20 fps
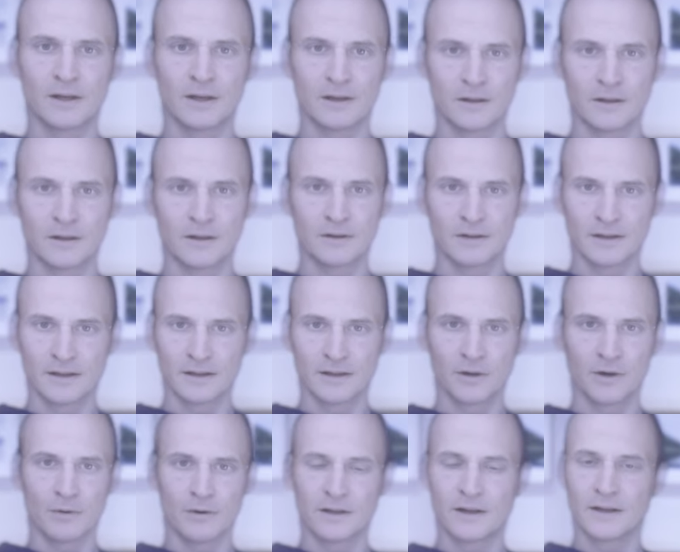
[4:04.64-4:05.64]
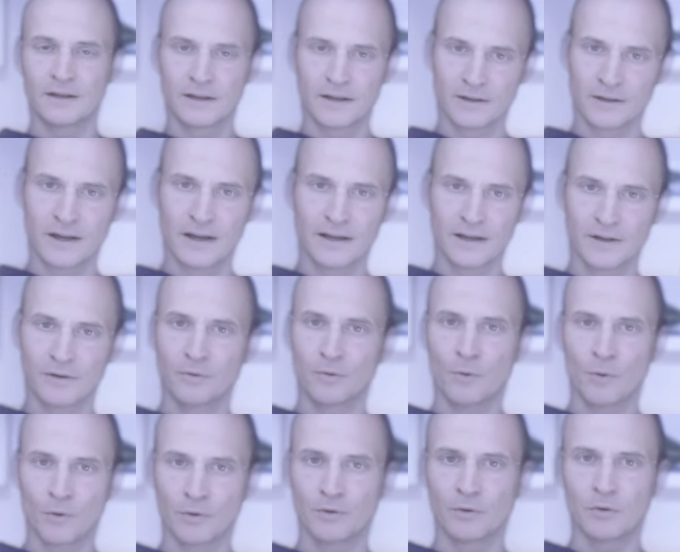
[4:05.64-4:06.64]
zu mir sieht der Robin ja
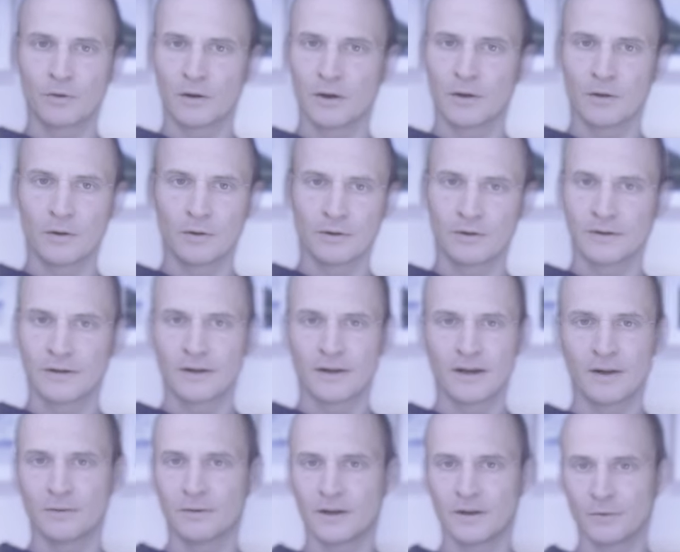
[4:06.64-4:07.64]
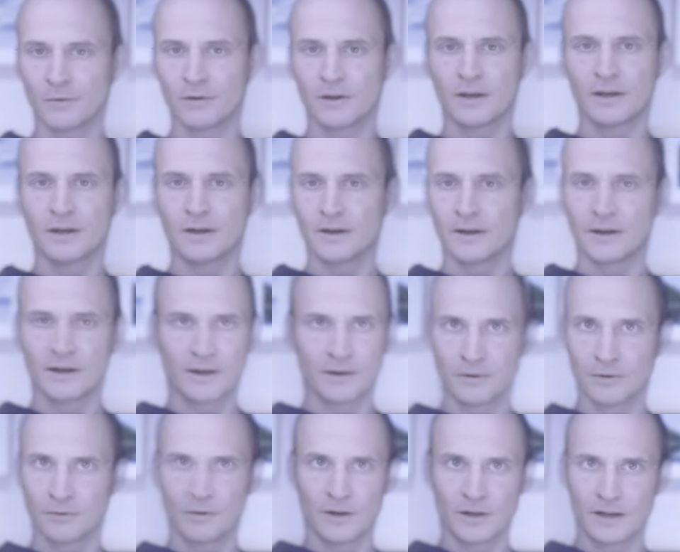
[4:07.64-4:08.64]
tatsächlich so jung aus wie seine Persona.
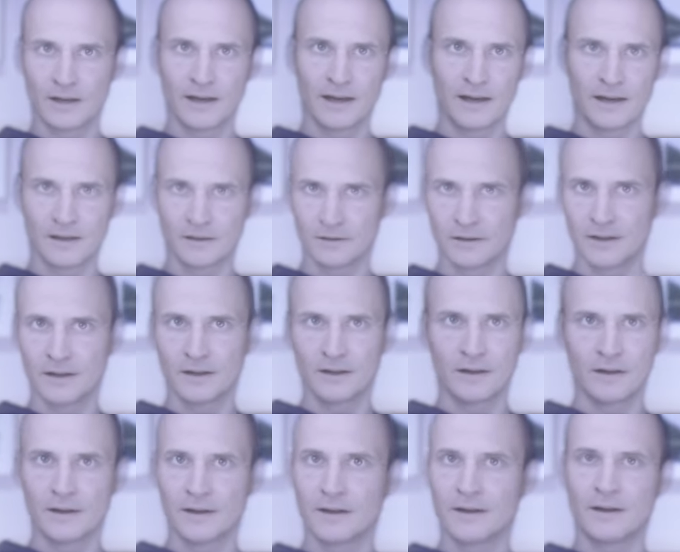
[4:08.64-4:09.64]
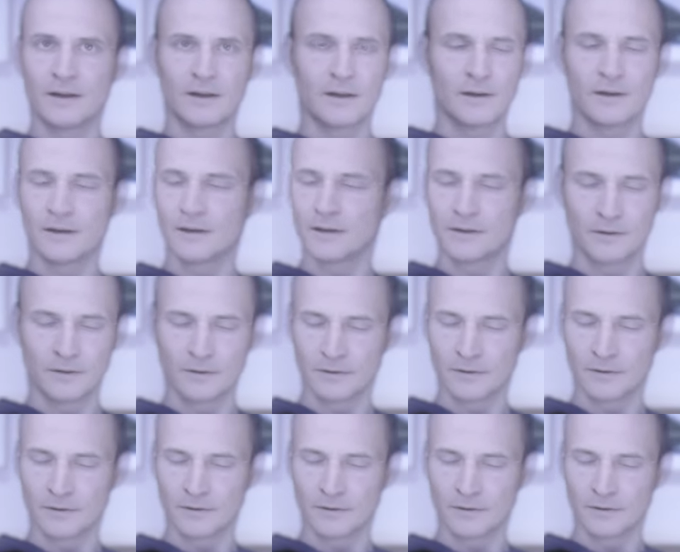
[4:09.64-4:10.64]
Also sowohl real wie. Vielen
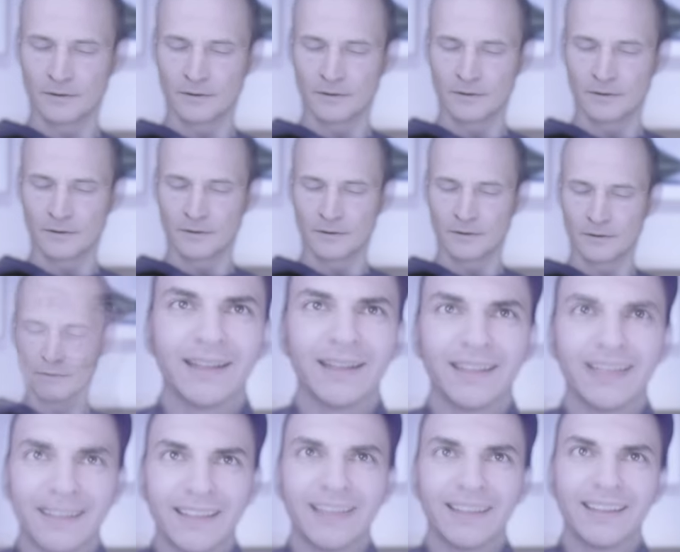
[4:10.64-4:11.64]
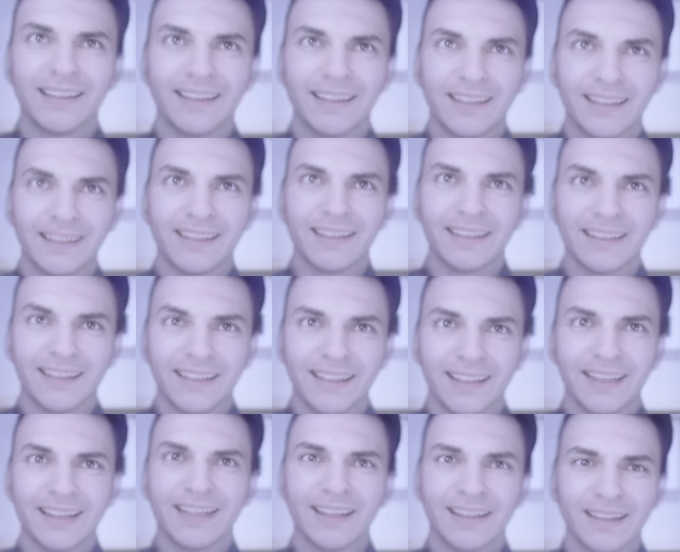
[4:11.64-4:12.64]
Dank. Streich das her, großartig, ne?
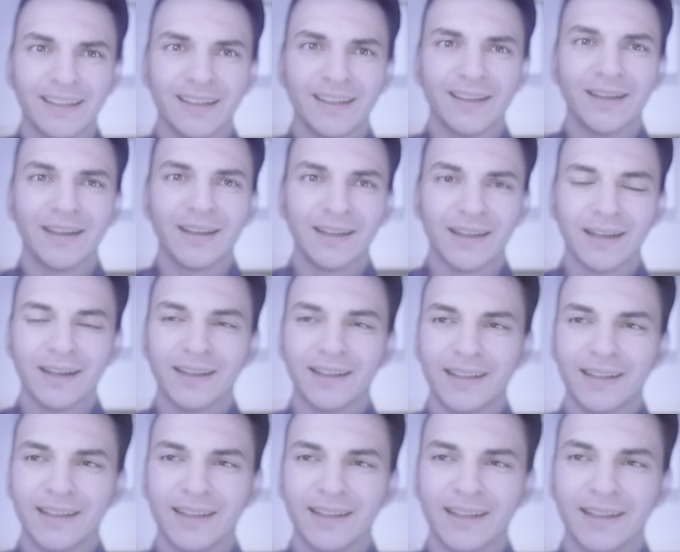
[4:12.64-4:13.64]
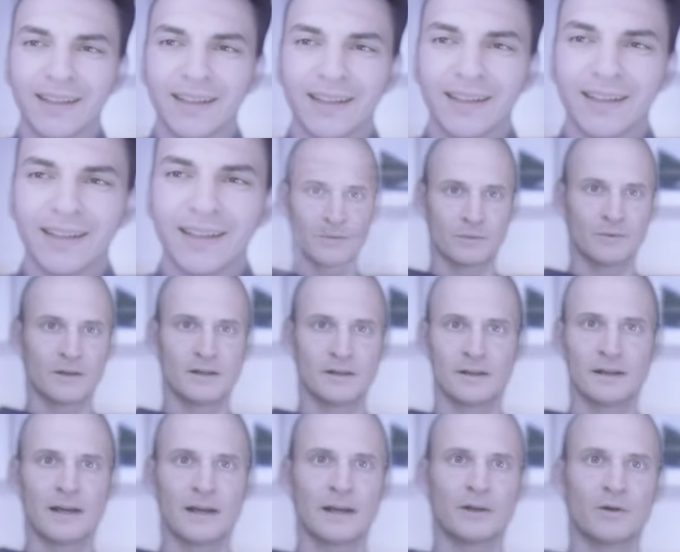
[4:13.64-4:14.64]
Was ganz cool ist, hier
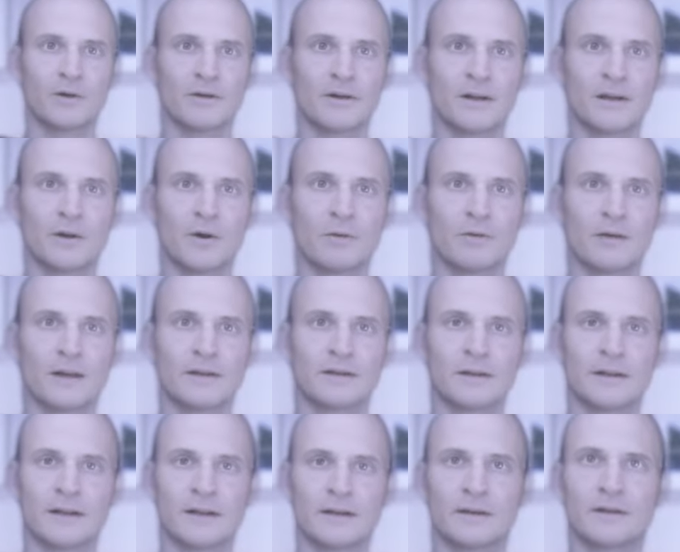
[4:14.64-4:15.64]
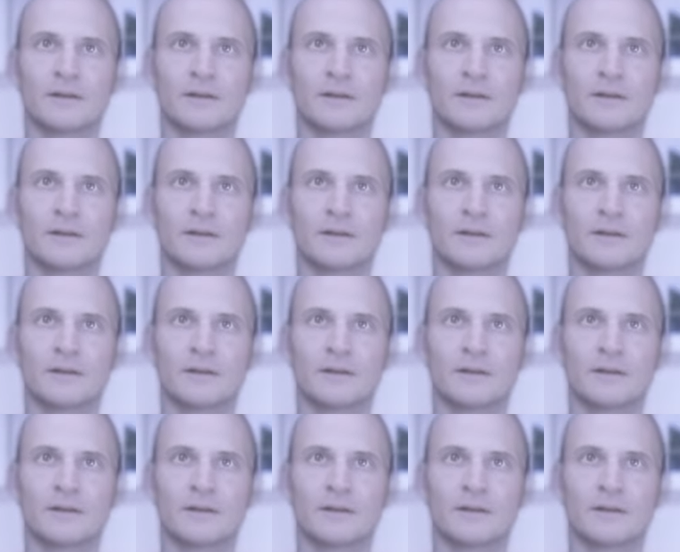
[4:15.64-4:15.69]
spielen die Layouts halt komplett